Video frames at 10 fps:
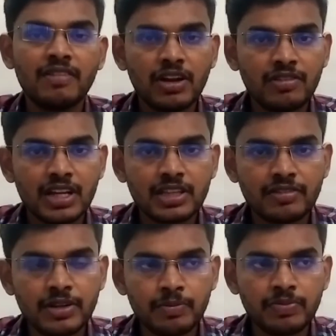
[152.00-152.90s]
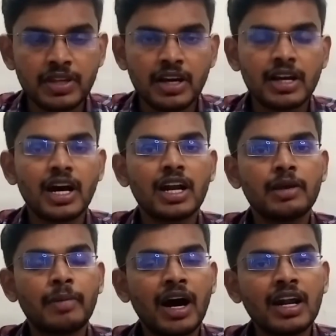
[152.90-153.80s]
வலுவிழந்துவிடும்
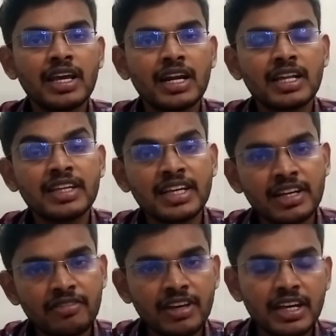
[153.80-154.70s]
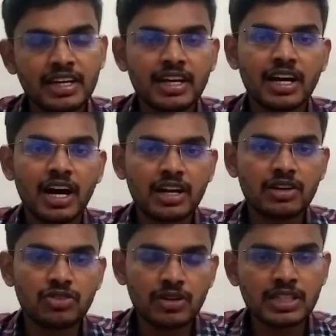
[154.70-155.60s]
நாளை மாலை அல்லது இரவே
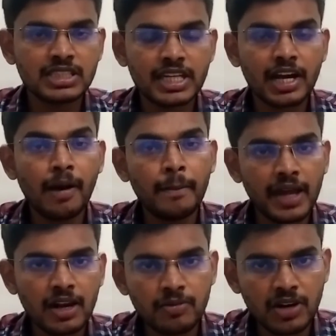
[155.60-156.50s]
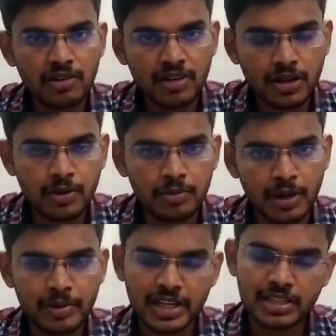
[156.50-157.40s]
காற்று சுழற்சியாக மேலும் வலுவிழக்கும்
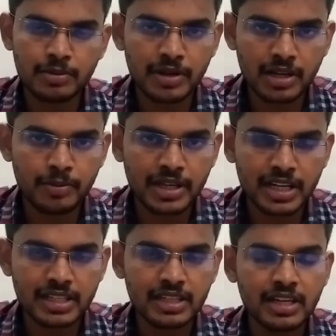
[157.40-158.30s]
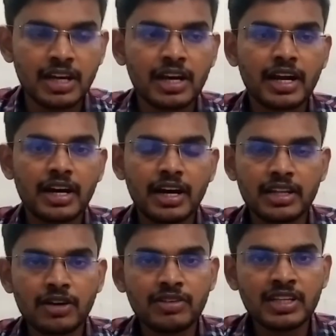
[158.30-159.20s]
அப்படின்னு எதிர்பார்க்கப்படுகிறது
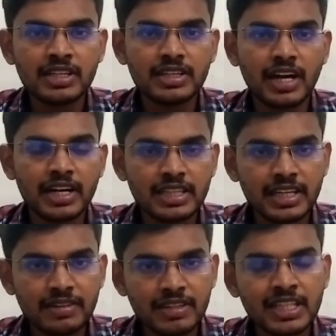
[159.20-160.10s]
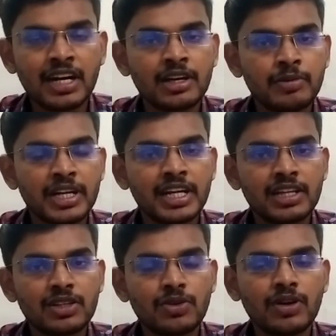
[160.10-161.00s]
அதாவது அடுத்த இருபத்தி நான்கு மணி
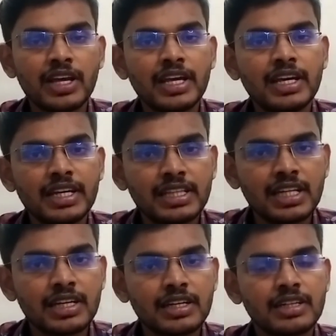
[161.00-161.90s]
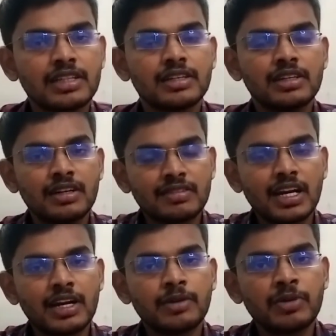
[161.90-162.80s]
நேரத்திற்குள்ளேயே இந்த
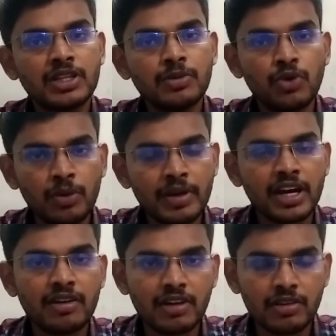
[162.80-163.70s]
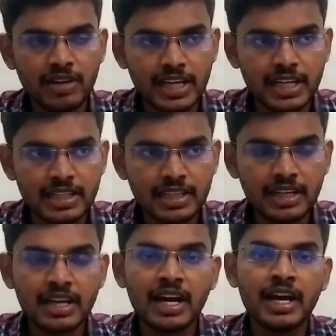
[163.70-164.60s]
சலனம் வந்து முழுமையாக வலுவிழக்கிறது
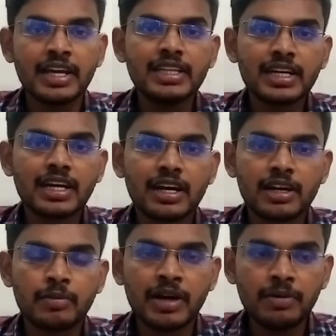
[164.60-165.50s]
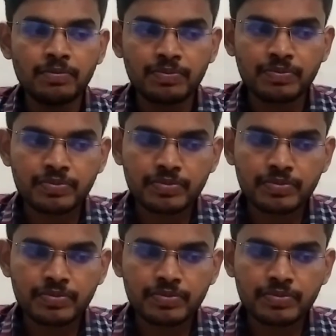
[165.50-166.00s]
இதன் காரணமாக